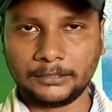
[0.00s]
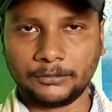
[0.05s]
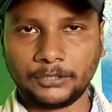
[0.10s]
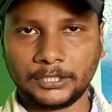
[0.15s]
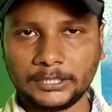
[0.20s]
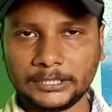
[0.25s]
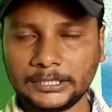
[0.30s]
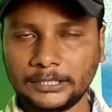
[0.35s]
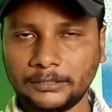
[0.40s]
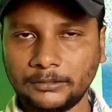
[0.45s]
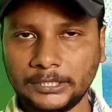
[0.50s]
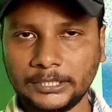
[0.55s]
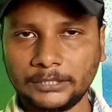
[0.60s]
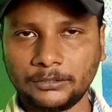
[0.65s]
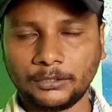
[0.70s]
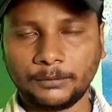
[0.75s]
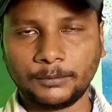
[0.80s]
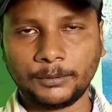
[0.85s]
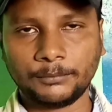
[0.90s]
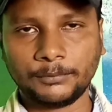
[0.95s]
খরচা অনেক
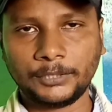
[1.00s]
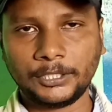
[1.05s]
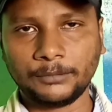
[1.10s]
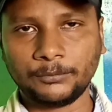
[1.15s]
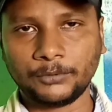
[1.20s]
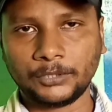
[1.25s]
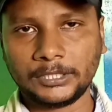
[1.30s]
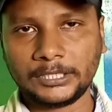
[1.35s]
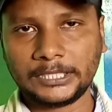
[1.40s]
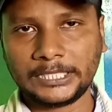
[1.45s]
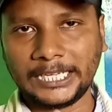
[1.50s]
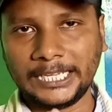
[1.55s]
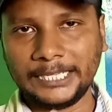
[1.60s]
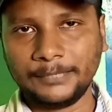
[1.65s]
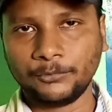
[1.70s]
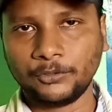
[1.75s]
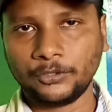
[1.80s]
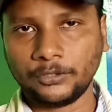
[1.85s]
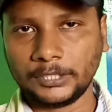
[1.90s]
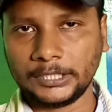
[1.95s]
কম হবে এবং
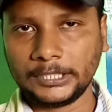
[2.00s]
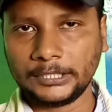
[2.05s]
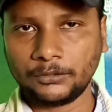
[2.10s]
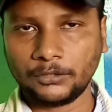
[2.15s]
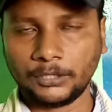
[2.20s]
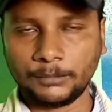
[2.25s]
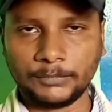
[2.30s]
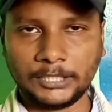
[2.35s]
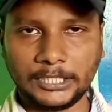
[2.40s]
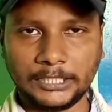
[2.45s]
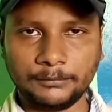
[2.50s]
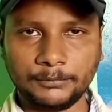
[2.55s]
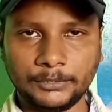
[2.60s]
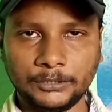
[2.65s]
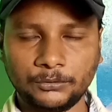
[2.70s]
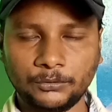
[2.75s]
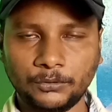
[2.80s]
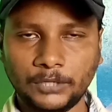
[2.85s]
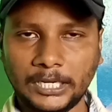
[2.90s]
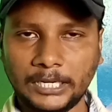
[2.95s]
টাইমও অনেক কম লাগবে
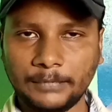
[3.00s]
তো